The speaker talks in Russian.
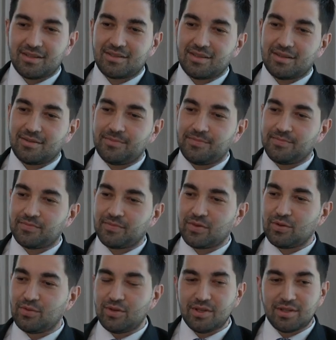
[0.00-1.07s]

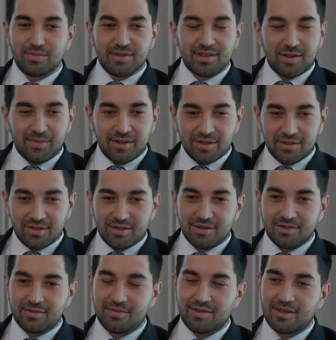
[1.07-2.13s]
Логистика
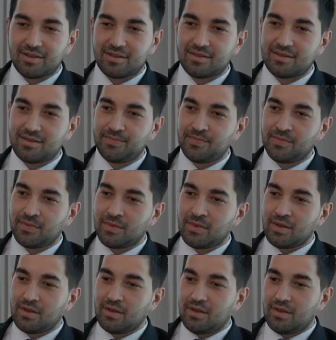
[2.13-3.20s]
начинала развиваться,
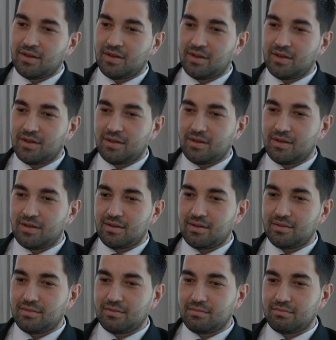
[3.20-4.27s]
туризм сам
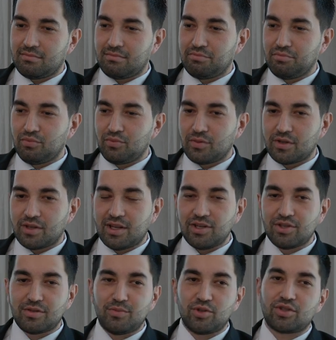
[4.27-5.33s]
начал развиваться.
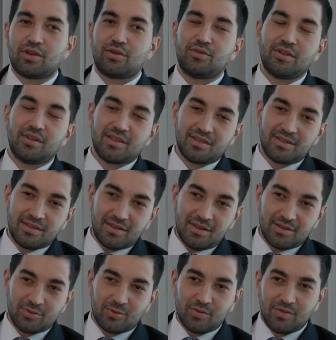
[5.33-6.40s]

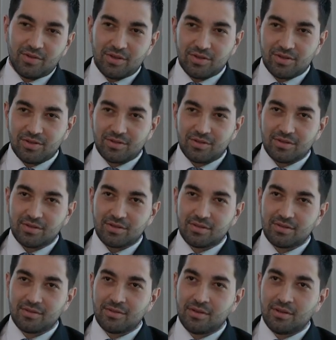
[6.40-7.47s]
А,
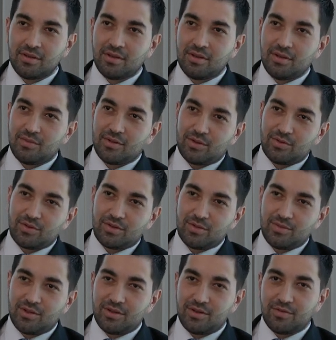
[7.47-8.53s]
количество международных
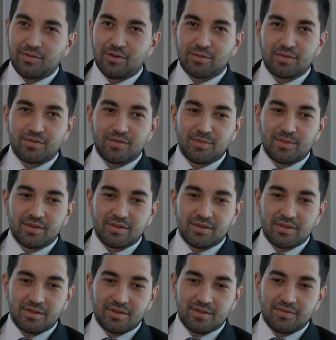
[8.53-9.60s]
гостей резко
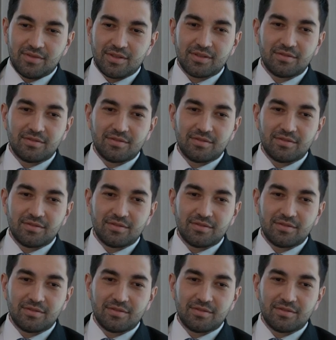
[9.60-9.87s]
увеличилось,